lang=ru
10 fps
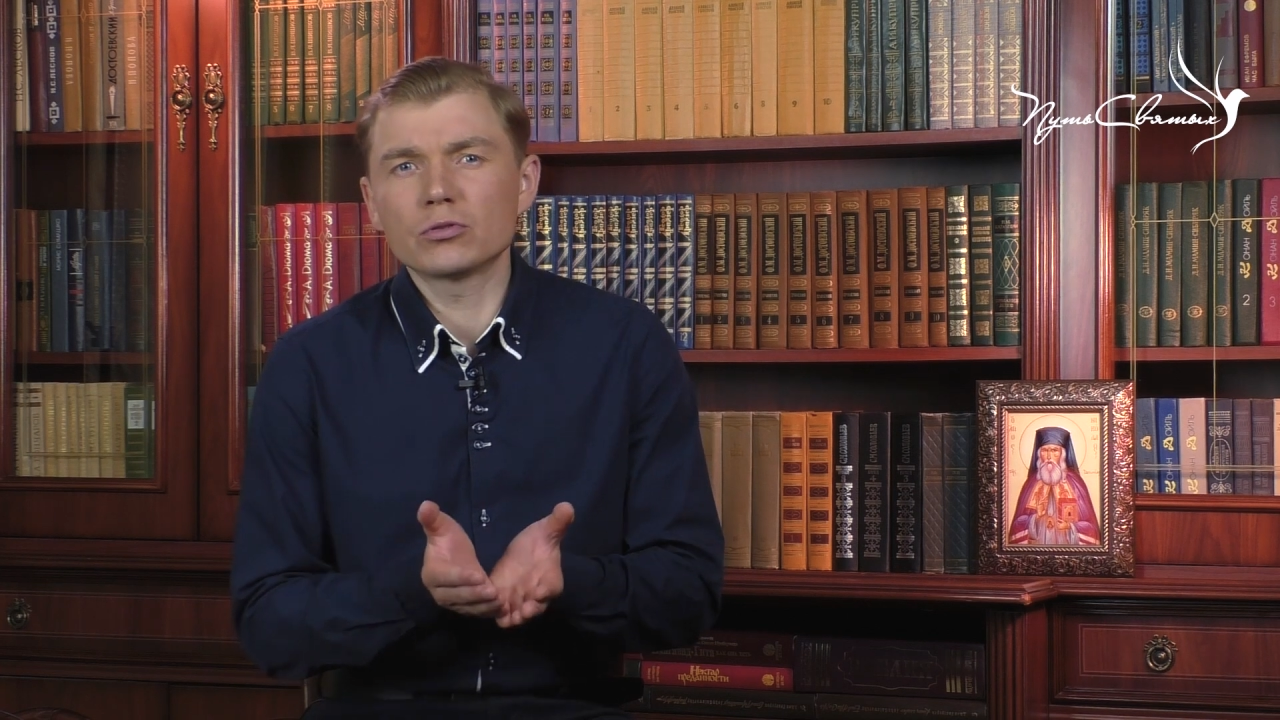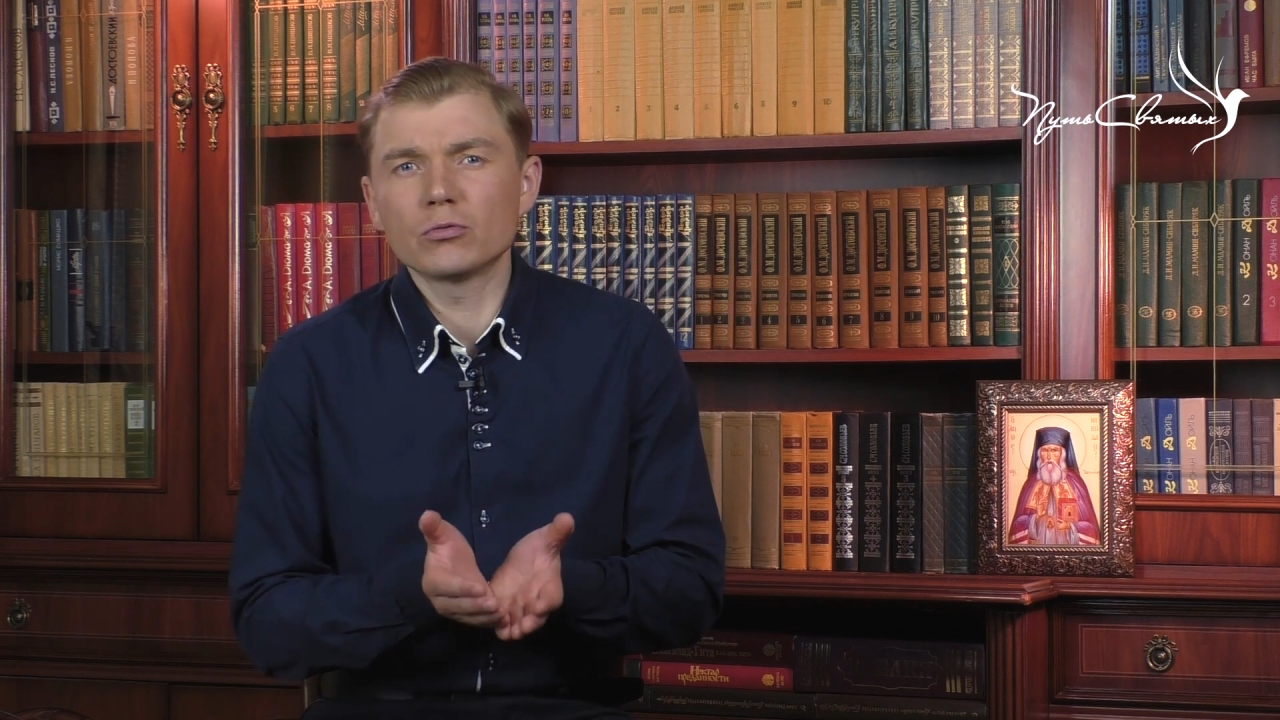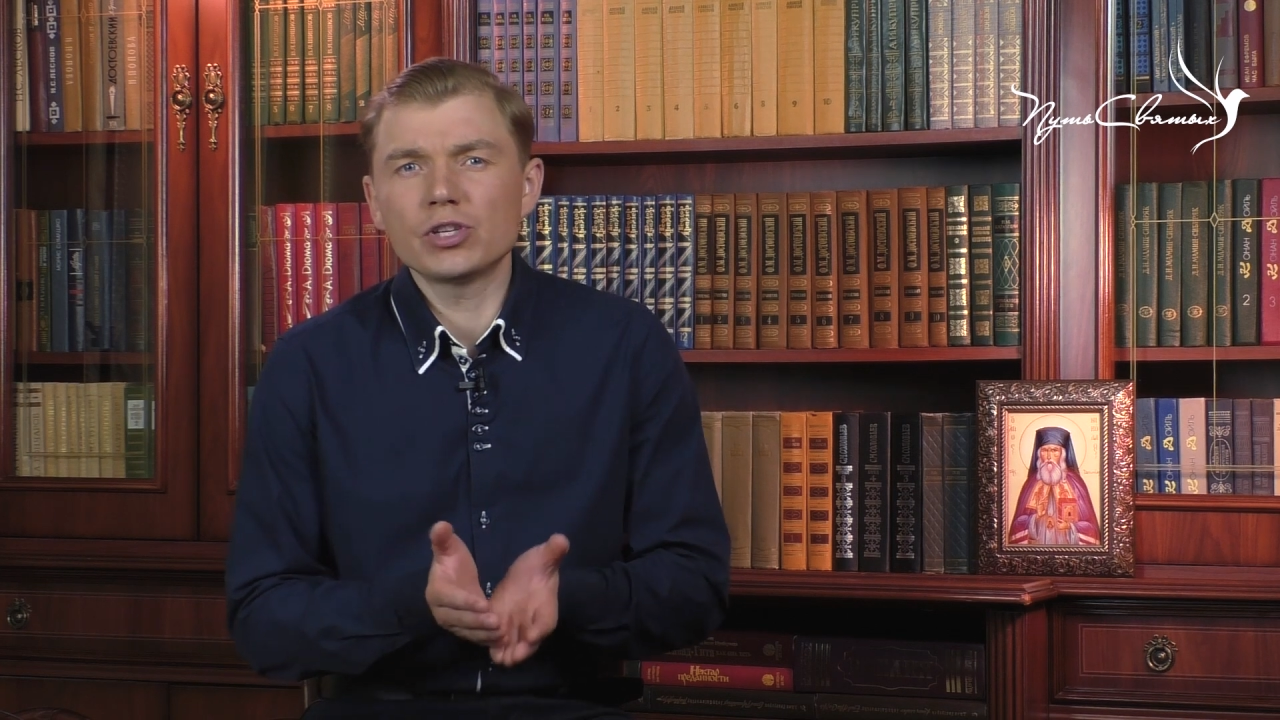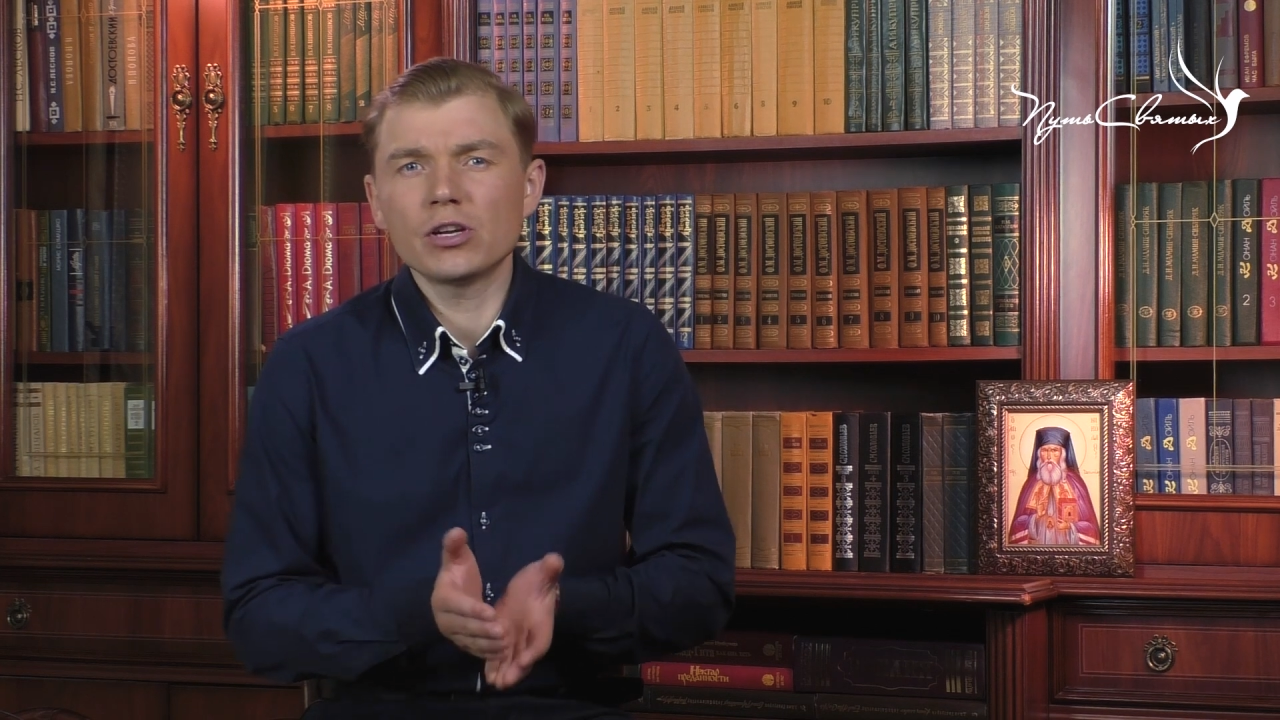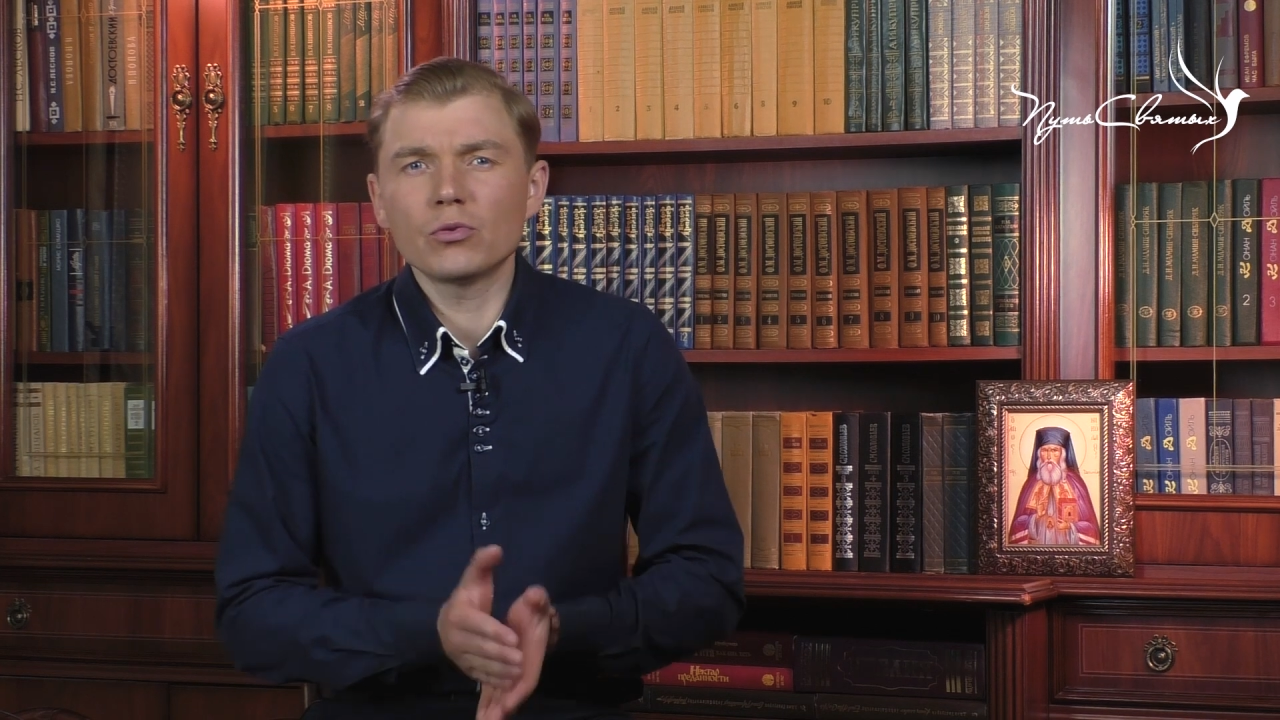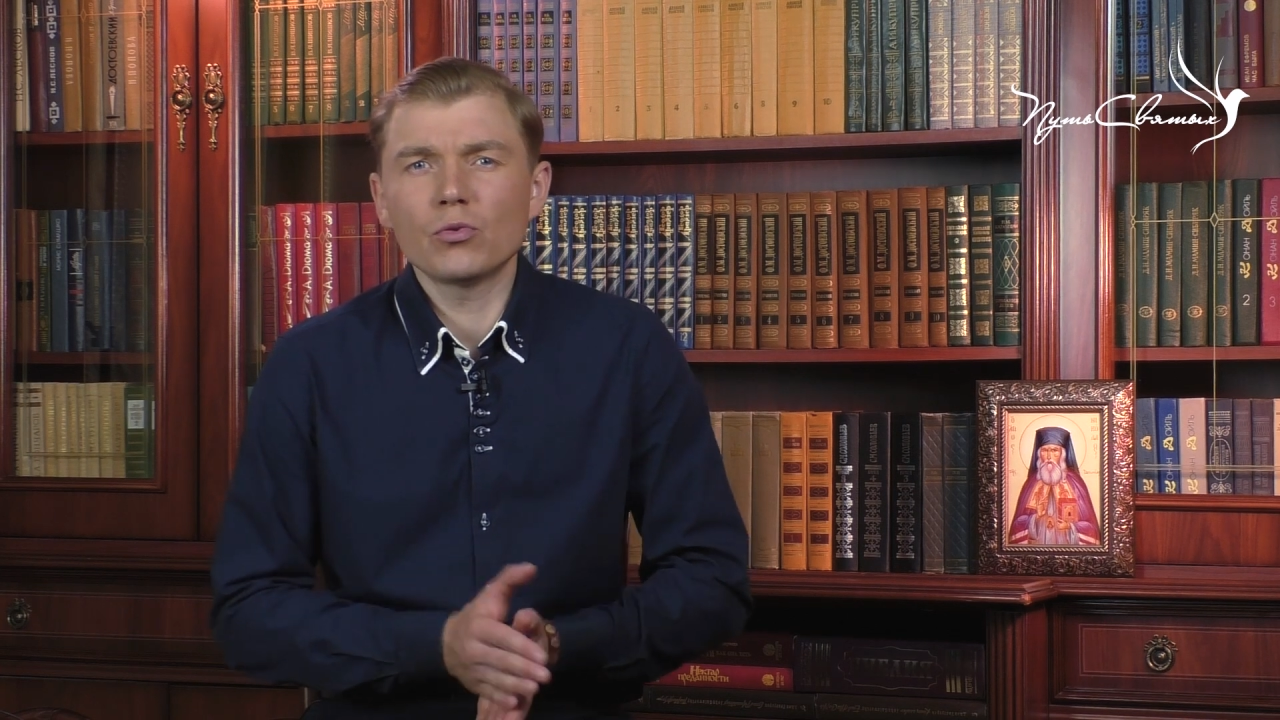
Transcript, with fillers: случайно